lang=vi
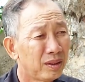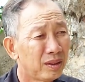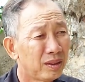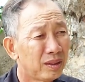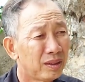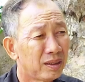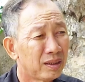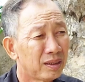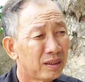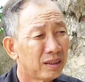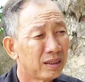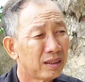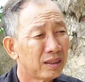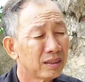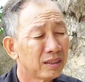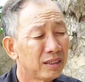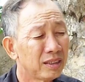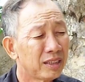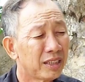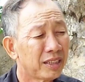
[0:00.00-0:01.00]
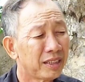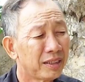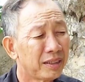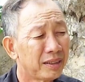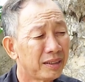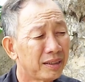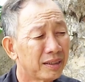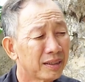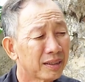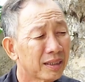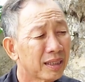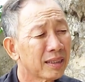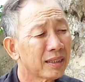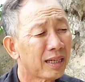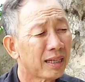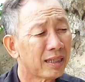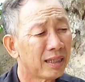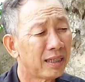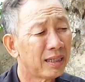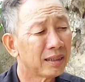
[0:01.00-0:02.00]
yeah. Dạ. đó như vậy
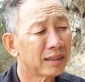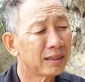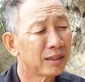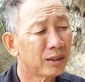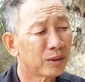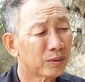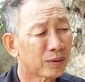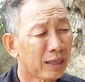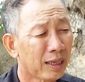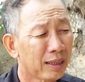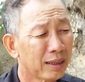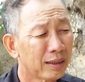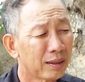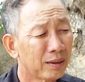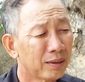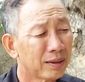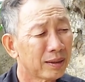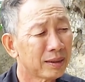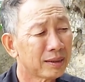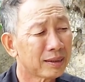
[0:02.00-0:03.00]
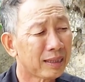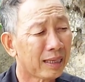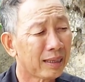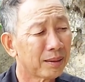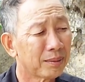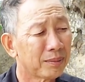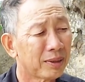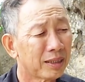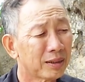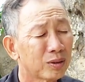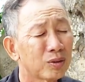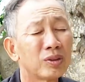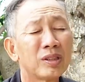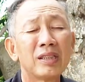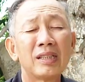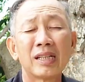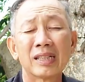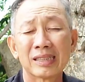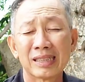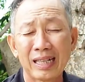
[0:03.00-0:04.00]
cái tà lớn nó gì chặn ngược cái chặn mà
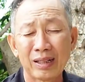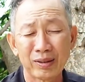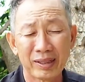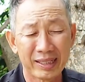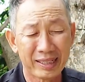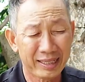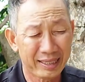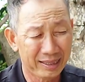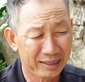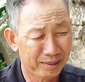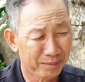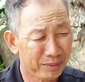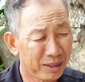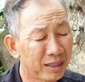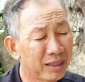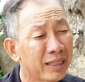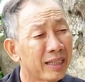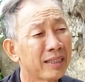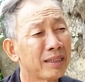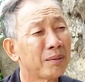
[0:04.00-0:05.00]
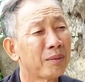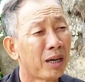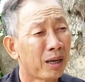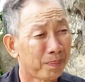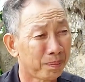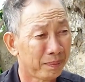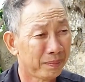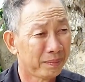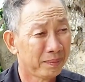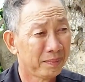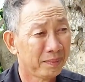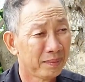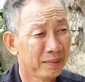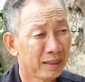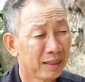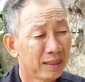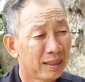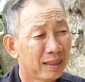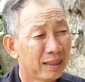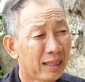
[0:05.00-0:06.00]
tôi đi đợt sau này đây mở đây cái bợt
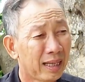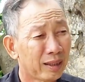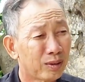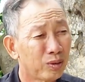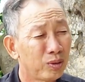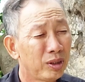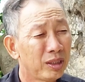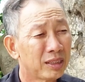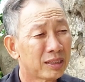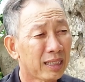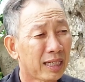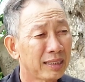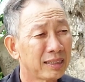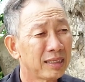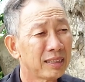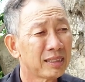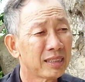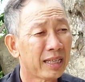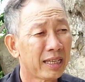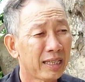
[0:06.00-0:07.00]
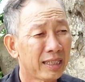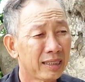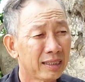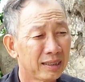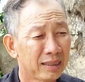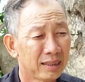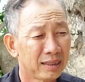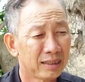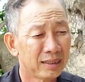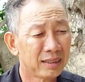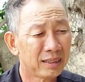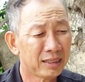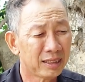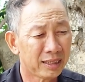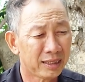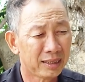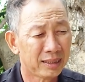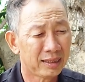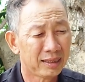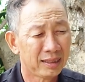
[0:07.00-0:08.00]
là tôi đi chạy chiếc xe
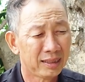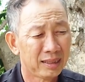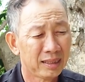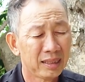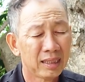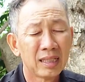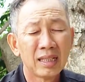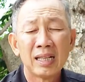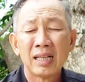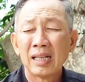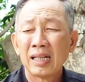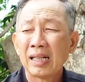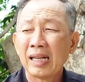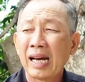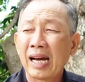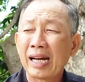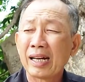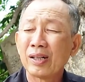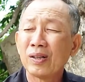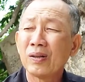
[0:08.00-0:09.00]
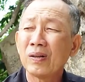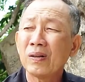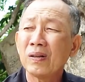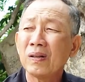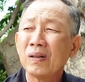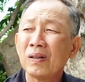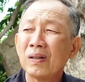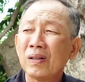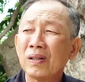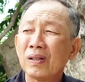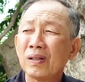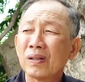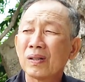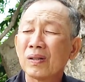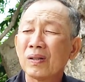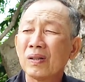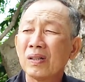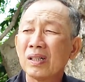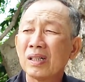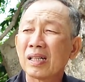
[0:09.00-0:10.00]
như gì là nó
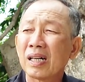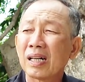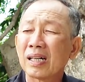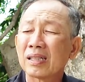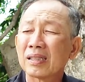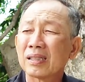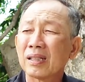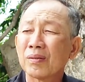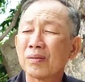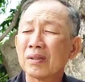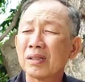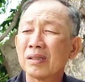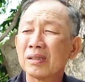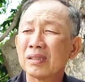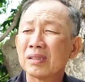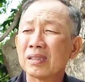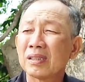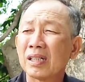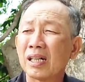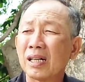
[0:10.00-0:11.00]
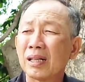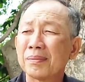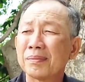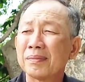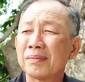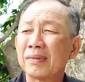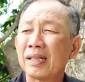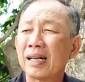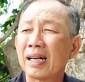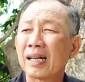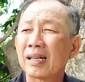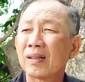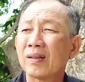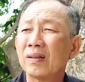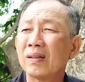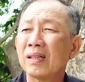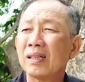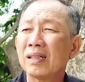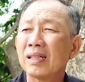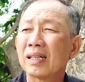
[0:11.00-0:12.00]
có là trong cái trường hợp là
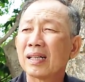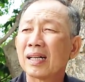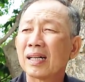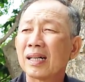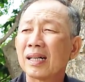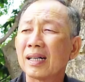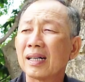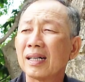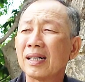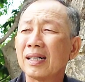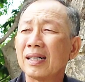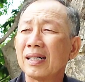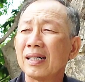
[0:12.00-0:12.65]
có là